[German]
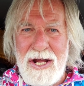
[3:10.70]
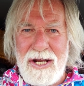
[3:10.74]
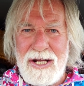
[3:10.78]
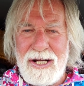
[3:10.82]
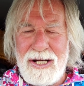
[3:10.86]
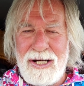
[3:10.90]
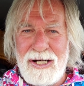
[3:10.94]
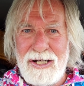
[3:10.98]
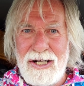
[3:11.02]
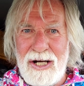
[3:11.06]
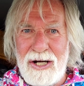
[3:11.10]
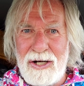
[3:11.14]

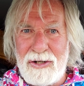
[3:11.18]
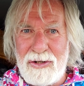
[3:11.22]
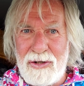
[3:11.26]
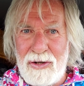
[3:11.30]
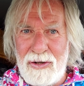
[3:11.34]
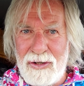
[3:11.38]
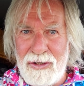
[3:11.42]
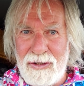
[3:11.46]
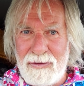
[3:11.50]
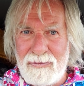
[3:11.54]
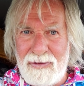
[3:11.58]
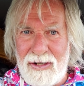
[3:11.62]
In La
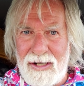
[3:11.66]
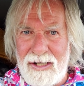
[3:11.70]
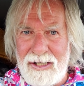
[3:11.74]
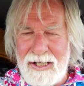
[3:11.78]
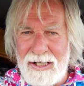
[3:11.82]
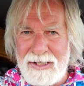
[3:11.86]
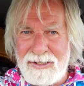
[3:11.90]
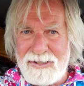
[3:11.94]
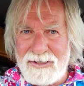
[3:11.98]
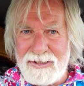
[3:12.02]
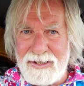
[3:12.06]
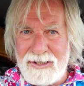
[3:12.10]
Colque war
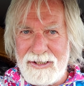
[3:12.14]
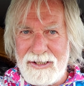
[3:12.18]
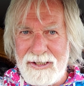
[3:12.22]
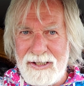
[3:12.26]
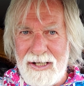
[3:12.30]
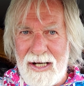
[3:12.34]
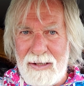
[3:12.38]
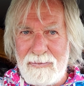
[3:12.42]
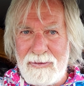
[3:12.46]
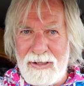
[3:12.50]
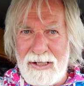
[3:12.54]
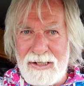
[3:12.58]
jetzt die,
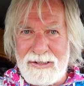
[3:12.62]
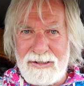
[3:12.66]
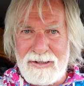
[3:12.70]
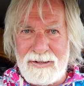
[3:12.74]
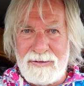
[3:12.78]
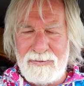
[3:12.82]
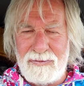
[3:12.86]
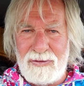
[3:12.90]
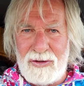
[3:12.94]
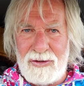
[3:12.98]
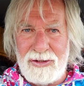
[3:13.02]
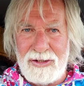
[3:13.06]
am
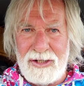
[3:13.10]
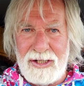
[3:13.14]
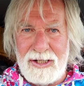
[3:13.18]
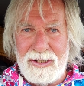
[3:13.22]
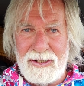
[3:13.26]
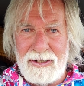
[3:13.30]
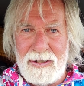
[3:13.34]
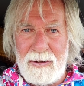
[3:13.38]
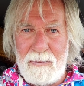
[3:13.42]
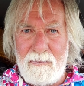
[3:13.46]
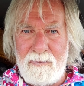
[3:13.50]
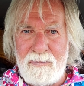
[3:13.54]
letzten
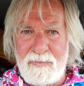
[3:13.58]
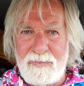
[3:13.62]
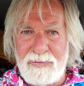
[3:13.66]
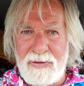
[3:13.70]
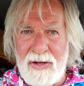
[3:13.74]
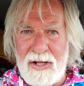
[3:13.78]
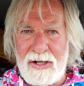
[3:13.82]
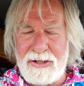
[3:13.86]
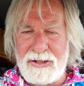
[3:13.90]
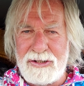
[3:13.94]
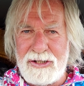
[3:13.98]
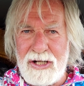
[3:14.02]
Wochenende
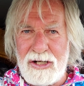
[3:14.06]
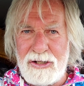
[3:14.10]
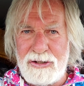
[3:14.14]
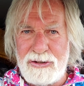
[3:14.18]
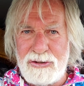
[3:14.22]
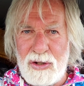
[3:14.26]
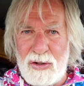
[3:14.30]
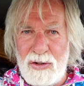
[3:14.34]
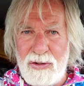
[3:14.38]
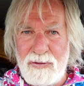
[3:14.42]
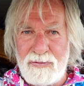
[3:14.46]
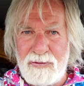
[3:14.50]
äh, der
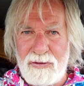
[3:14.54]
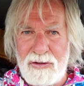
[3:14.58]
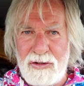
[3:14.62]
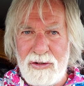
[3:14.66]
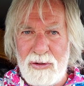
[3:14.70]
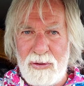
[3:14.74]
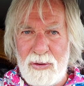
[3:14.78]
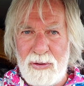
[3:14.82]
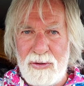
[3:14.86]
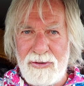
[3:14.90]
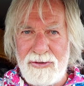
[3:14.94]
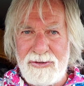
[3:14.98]
Teufel
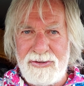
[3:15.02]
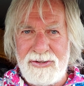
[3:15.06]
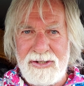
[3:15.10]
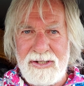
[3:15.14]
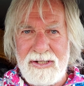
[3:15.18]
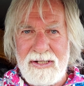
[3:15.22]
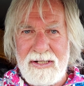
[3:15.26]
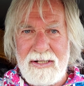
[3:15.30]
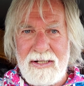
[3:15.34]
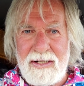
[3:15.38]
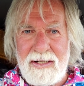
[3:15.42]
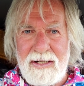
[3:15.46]
los.
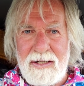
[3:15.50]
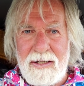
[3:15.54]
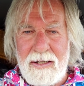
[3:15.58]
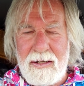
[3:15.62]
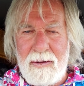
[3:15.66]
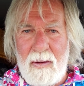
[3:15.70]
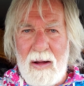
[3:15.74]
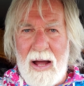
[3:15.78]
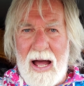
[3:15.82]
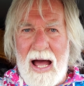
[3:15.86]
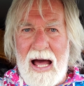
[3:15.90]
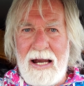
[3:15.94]

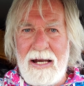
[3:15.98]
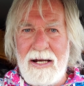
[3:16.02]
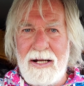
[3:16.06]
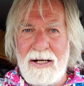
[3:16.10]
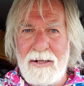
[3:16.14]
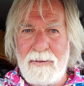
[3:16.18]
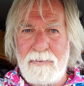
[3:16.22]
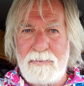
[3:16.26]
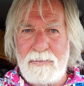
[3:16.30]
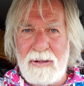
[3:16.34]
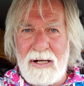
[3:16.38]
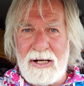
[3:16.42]

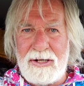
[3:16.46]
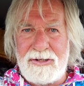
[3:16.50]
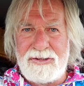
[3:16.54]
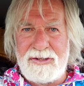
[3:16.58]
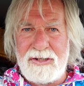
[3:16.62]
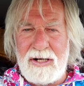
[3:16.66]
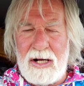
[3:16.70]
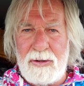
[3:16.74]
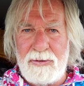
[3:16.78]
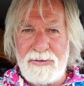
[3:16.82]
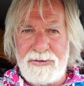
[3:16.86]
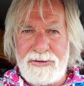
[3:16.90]
Alle
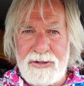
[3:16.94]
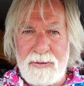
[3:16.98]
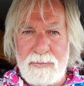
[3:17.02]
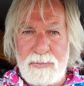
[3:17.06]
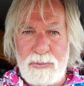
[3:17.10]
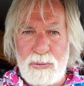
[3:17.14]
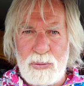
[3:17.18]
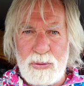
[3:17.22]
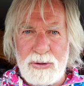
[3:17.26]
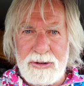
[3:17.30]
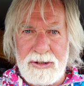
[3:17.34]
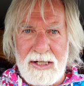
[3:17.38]
Plätze
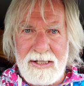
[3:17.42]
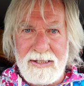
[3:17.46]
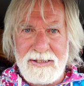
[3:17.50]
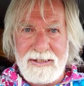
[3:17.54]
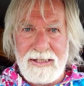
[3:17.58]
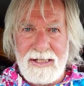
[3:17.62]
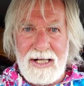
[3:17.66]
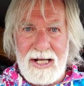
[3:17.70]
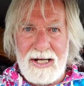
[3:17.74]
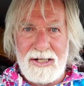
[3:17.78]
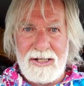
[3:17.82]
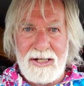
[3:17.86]
ausgebucht, das
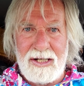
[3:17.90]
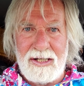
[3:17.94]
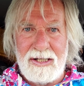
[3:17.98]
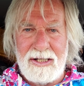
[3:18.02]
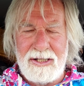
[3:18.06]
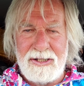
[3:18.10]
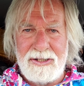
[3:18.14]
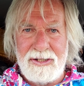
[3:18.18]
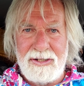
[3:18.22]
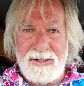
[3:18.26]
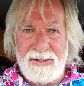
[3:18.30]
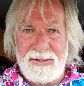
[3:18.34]
lag
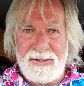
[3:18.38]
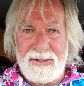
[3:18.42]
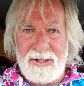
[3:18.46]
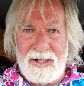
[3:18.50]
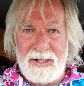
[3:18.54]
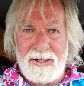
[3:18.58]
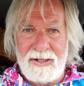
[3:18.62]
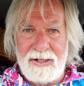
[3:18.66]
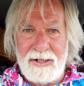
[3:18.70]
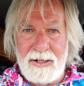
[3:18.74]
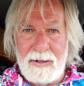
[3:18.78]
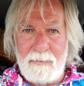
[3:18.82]
allerdings
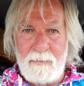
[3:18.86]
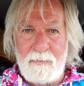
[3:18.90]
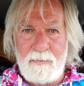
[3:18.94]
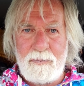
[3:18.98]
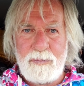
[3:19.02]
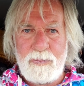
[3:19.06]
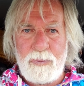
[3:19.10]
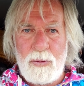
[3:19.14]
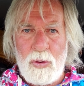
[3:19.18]
an dem